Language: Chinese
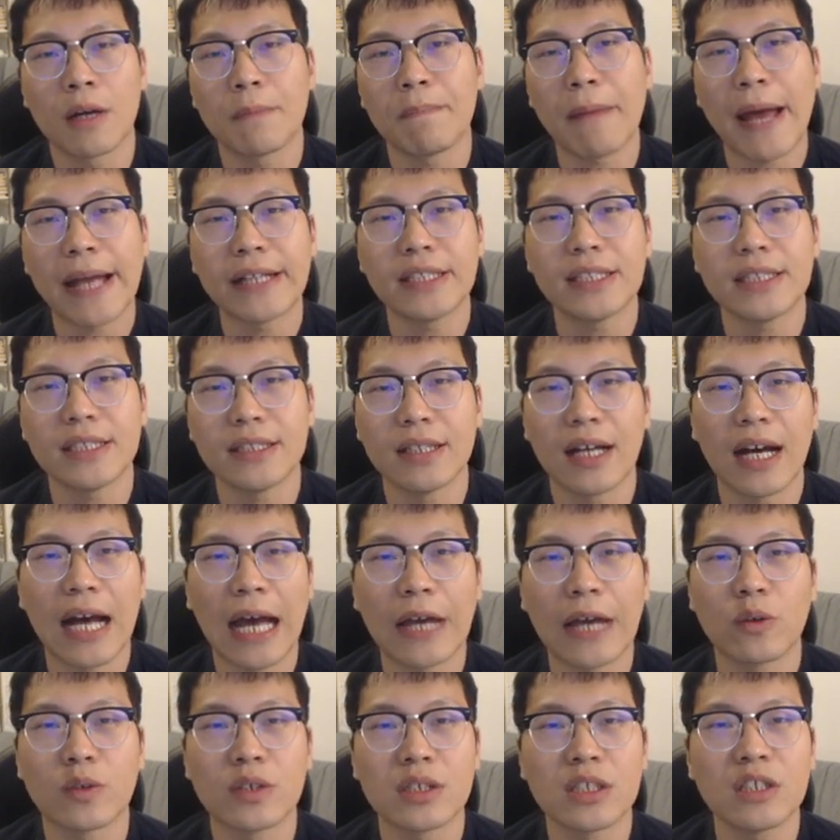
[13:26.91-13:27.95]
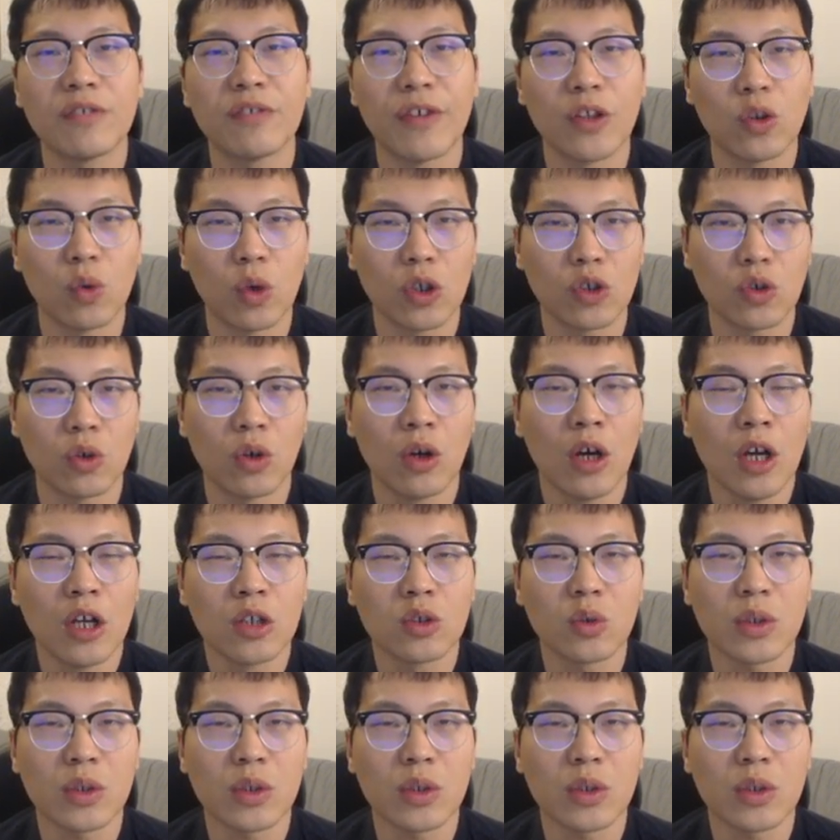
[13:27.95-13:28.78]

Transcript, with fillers: 而白棋呢还有四分多钟，